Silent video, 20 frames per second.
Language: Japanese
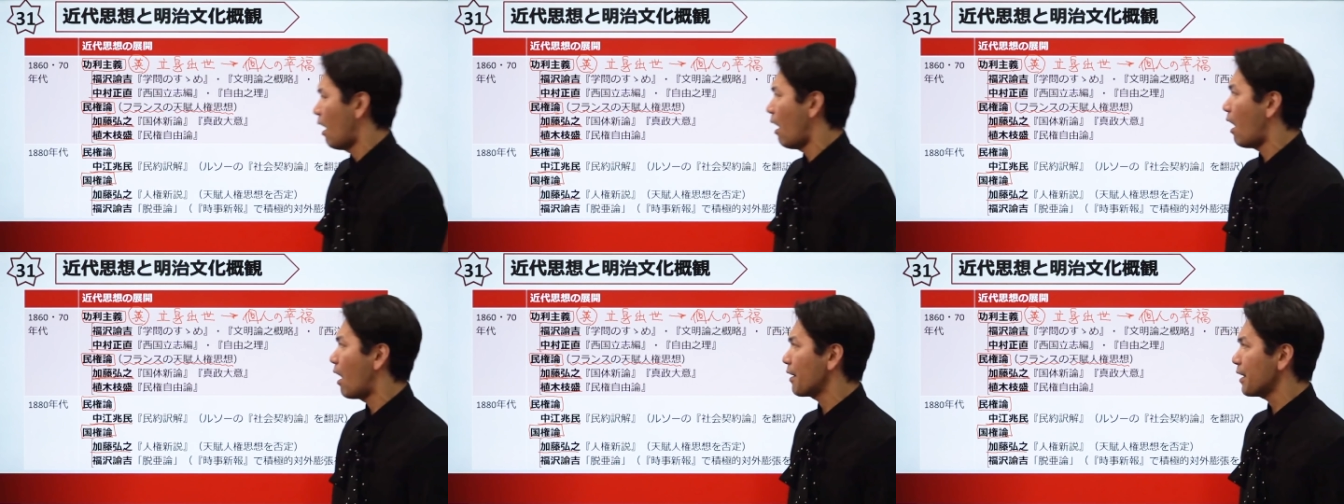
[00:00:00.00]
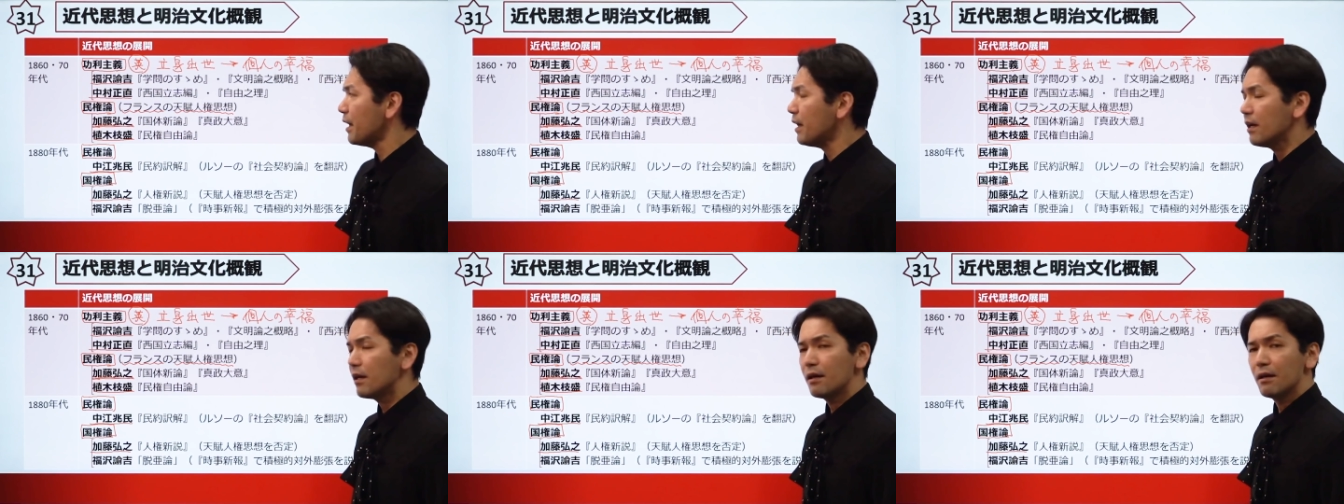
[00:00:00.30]
あ
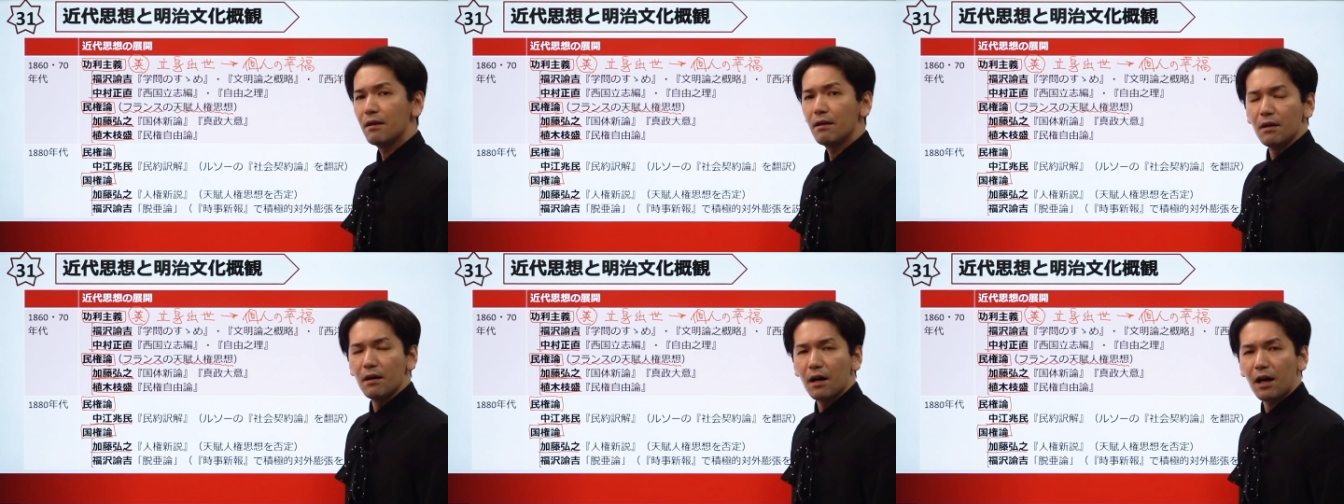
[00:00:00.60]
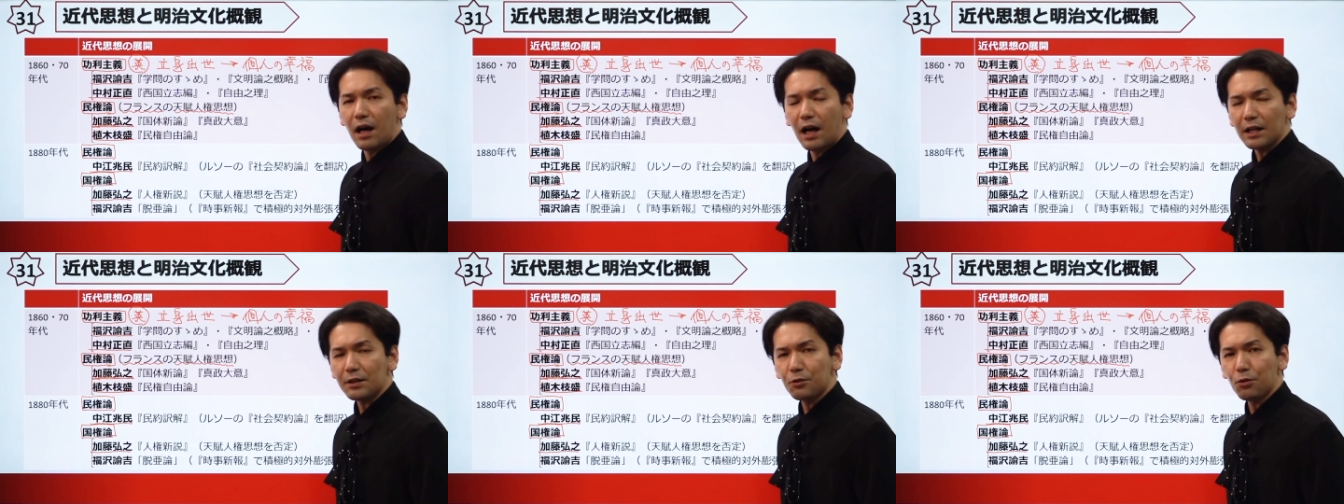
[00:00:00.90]
れ
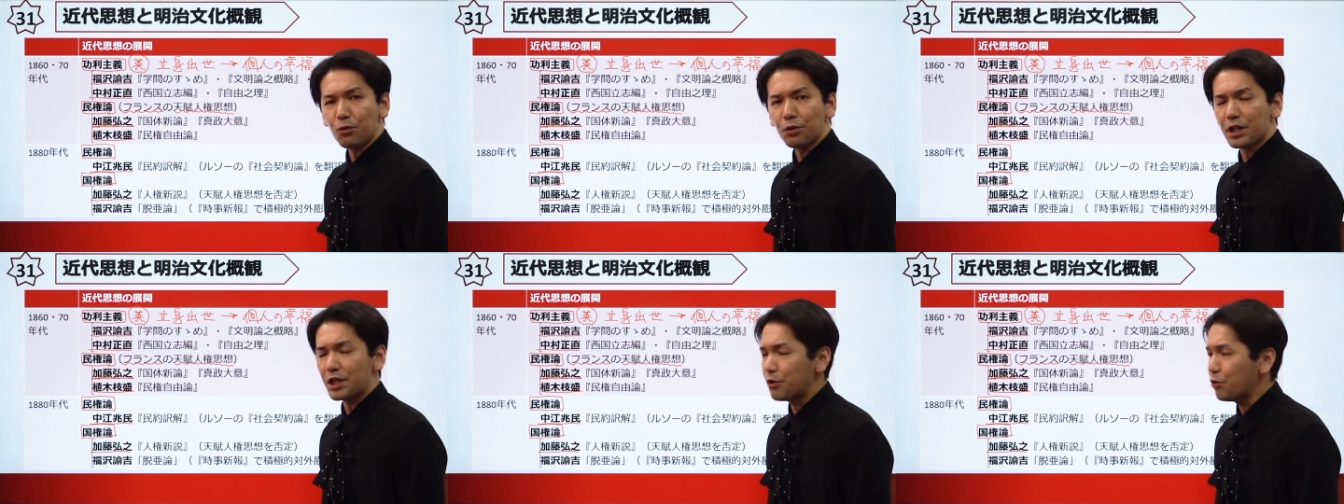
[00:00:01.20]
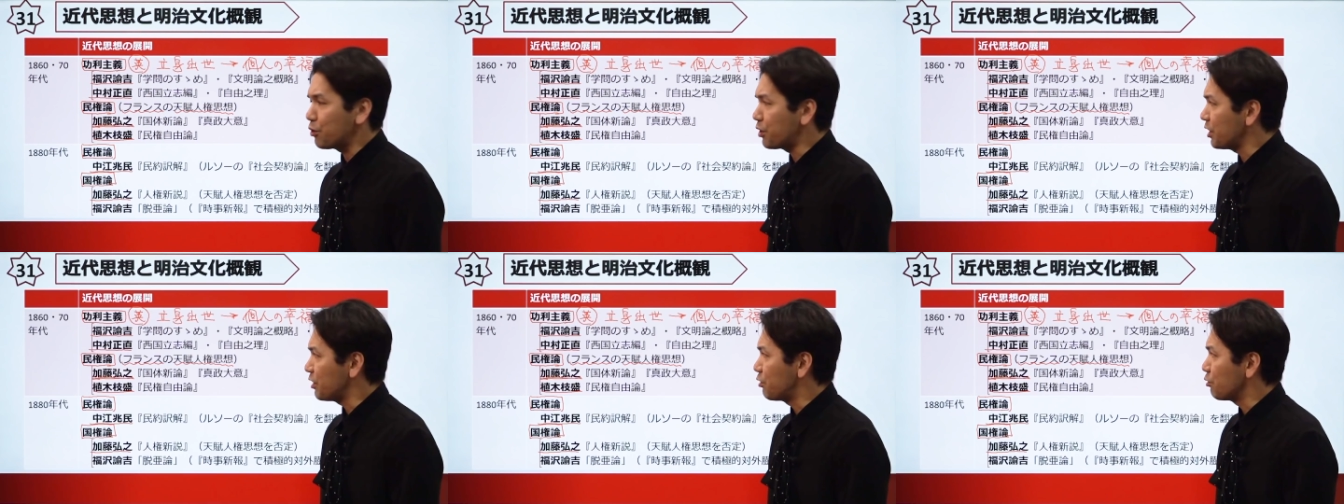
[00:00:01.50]
加藤博
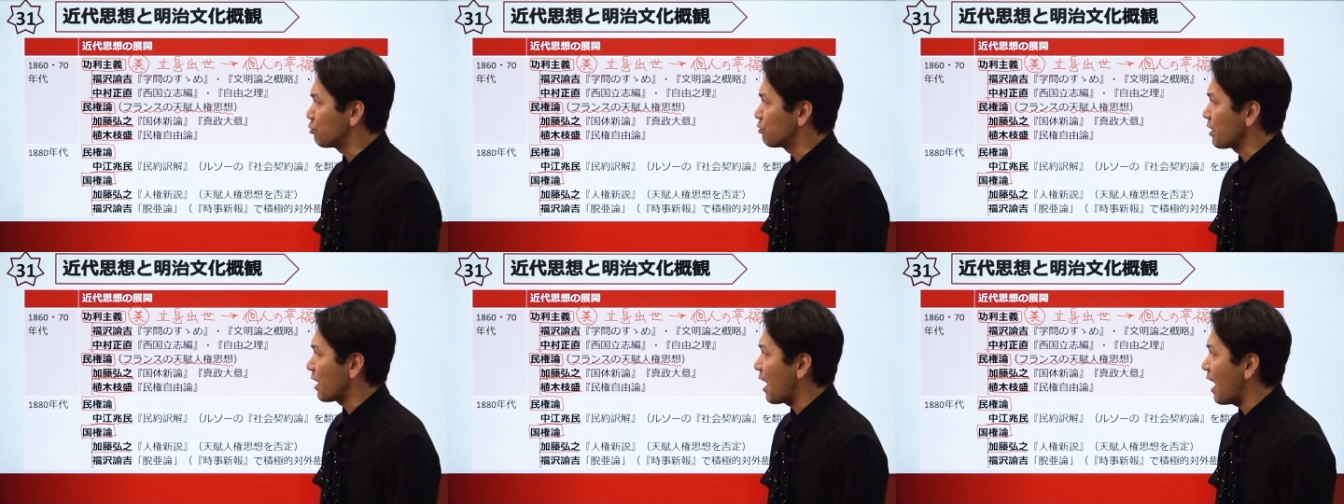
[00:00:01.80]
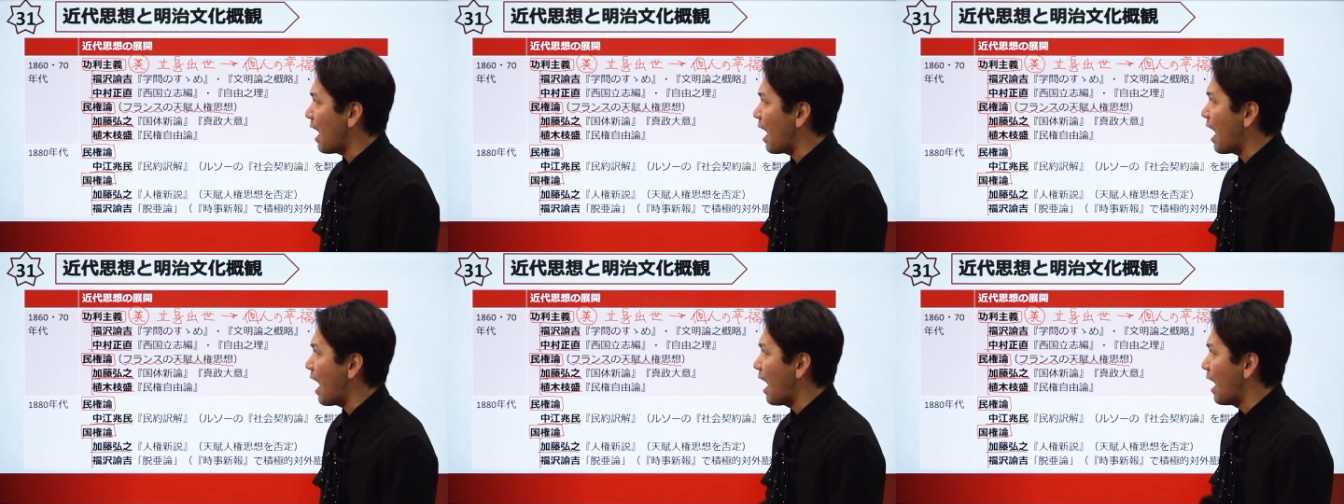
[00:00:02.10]
之って言った
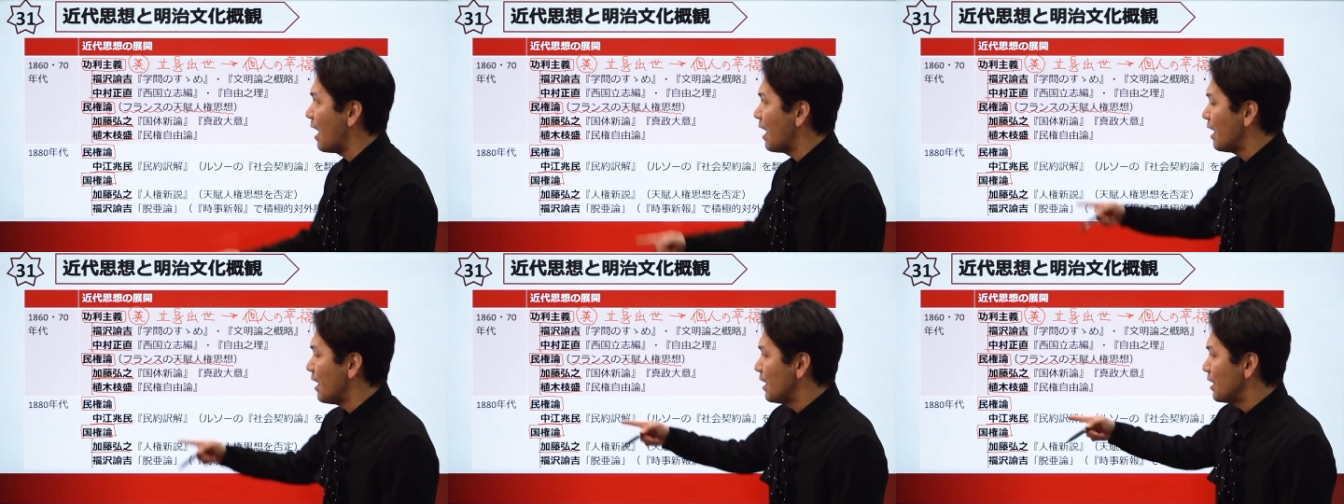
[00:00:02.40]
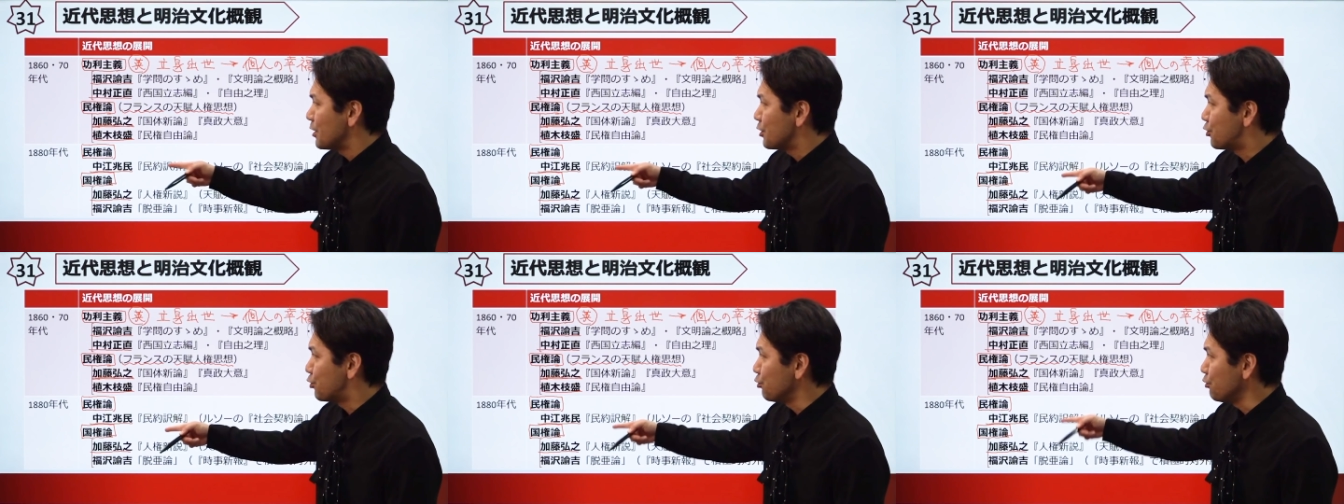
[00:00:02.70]
ら、
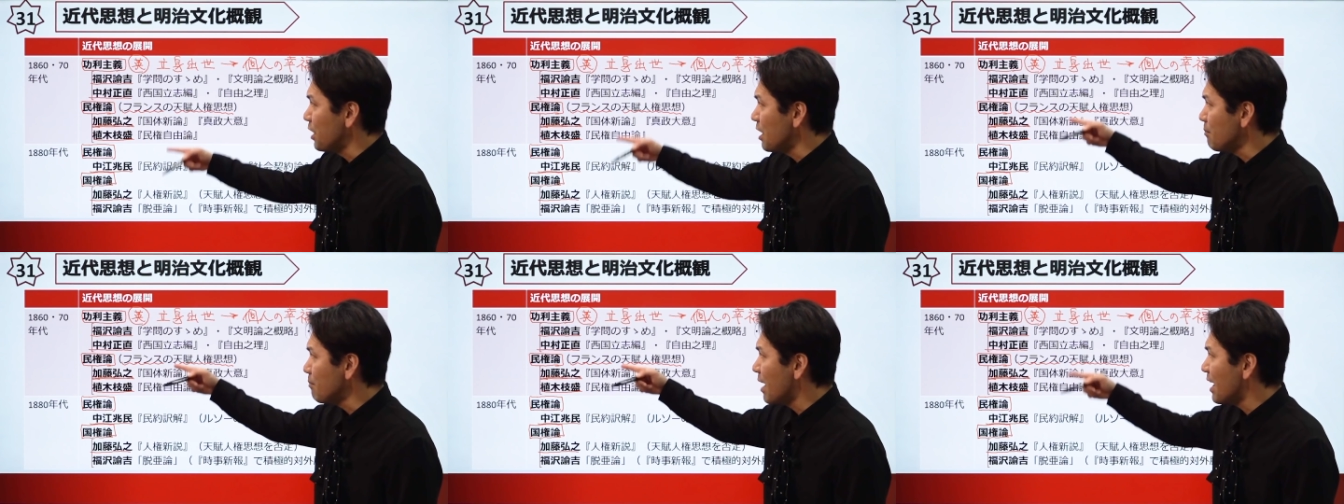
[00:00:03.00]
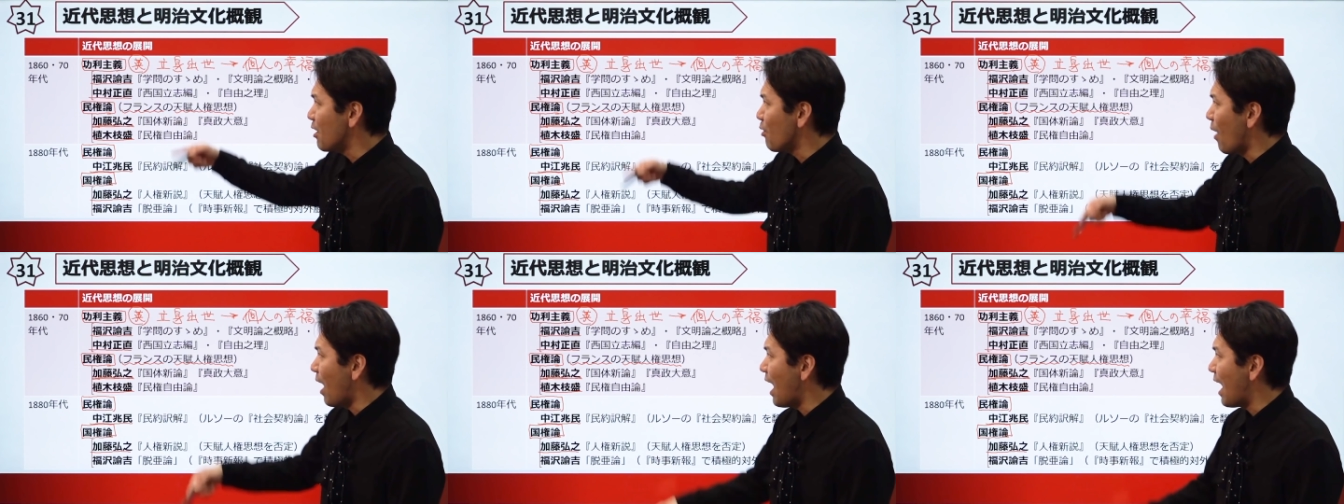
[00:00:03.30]
10年
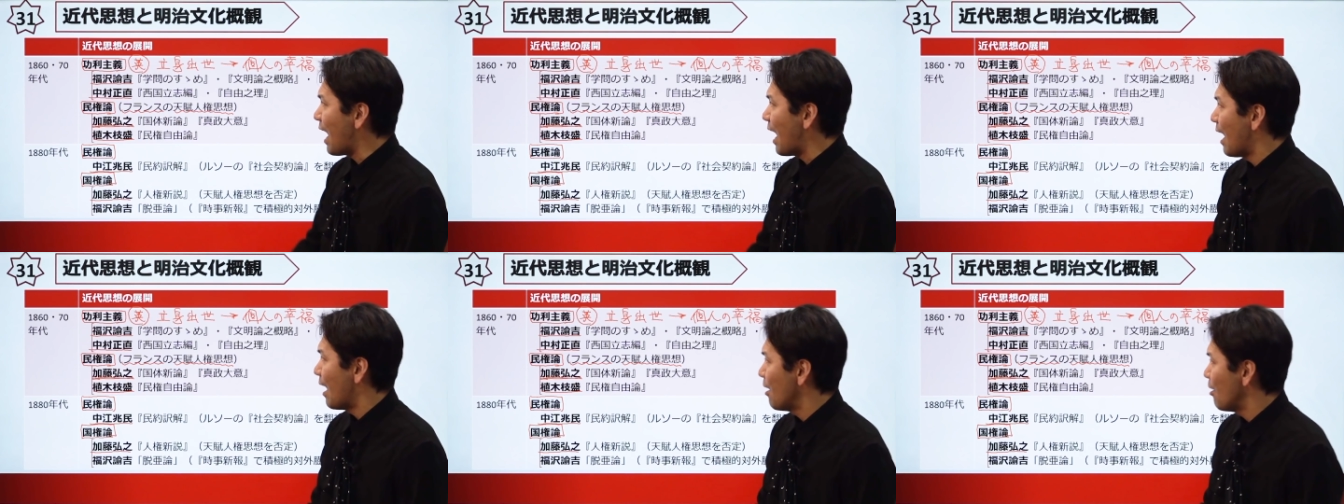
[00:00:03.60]
前は